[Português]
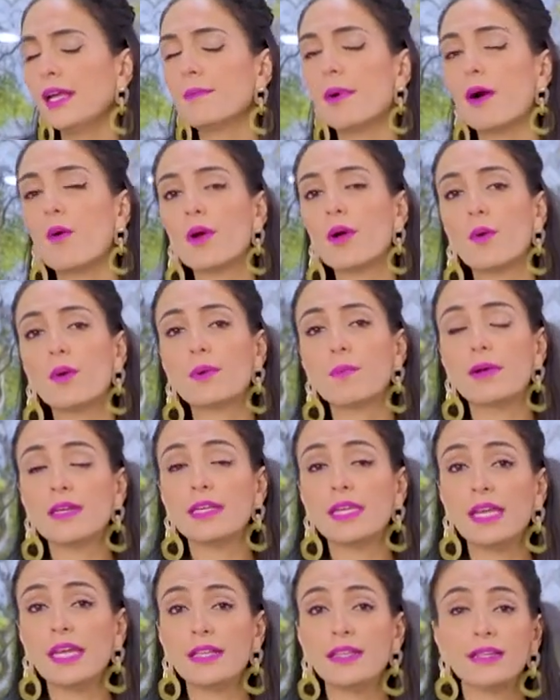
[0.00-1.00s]
balcão e
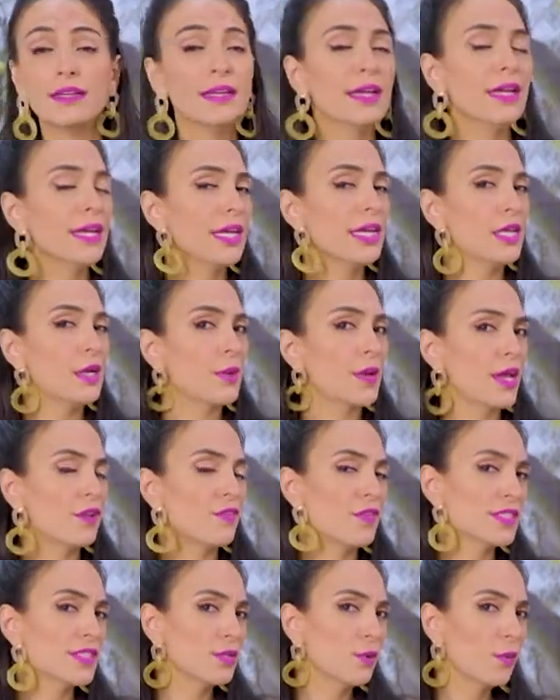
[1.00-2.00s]
banqueta e eu quero fazer